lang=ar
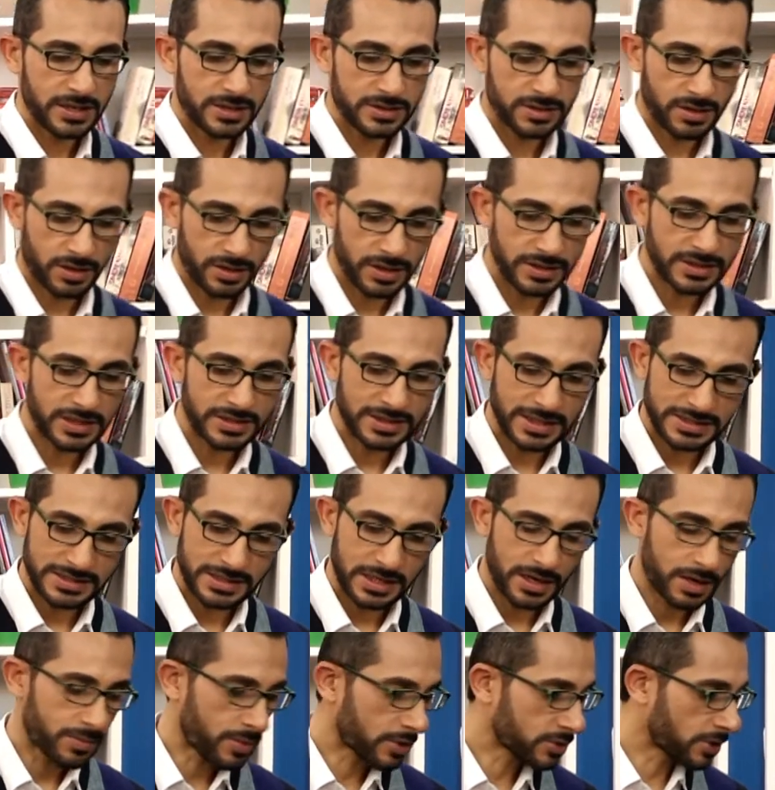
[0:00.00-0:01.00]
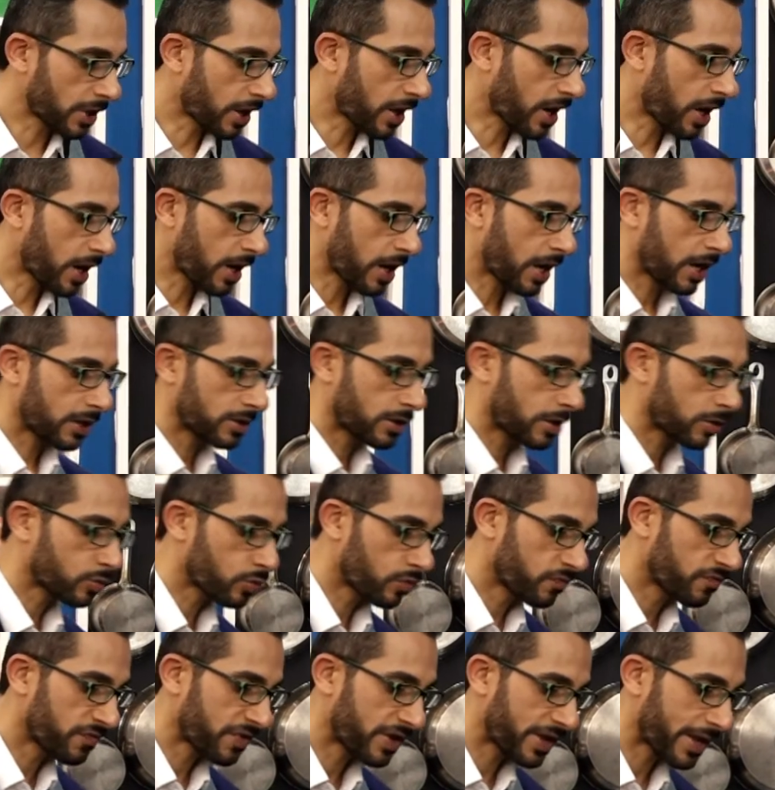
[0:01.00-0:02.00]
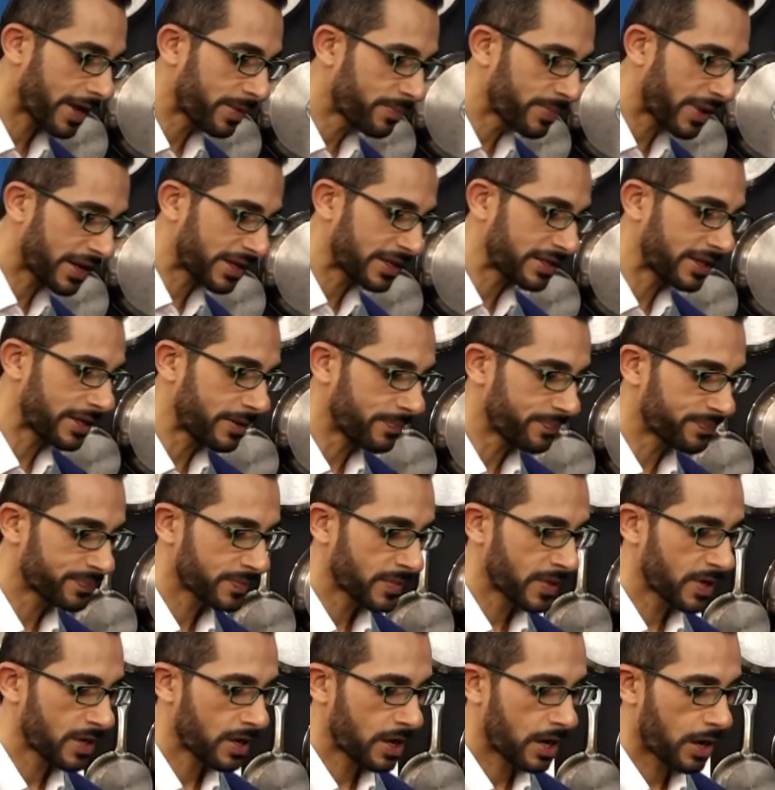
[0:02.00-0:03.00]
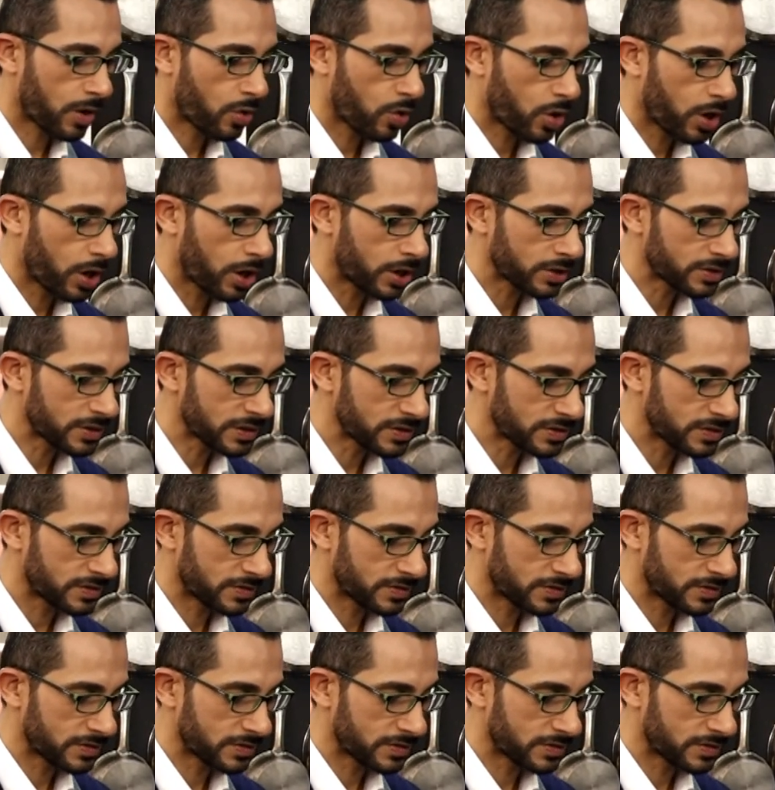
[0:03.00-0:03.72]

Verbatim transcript: طريقه التزيين اللي بقترحها على حضراتكم في الكبه كده هروح حاطط